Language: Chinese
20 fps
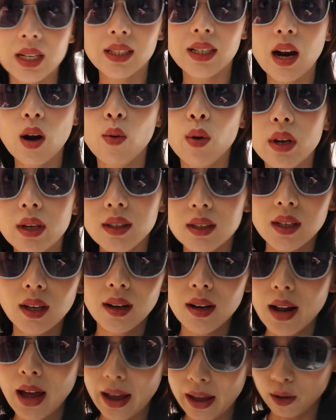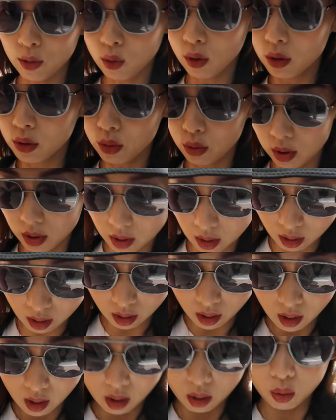这家我以前来过，就
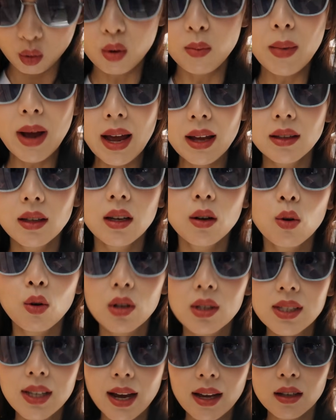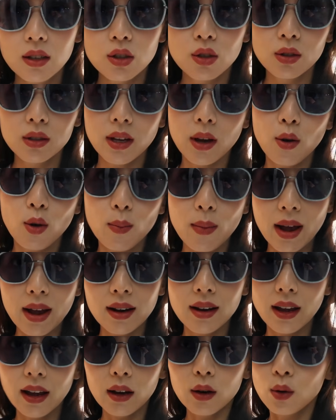是我妈那会儿在的时候带我
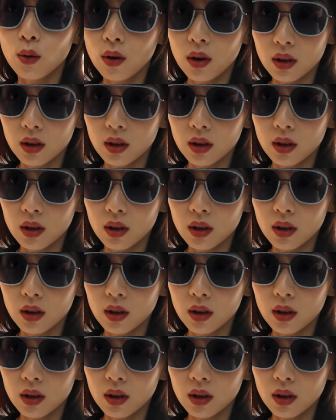妈来过。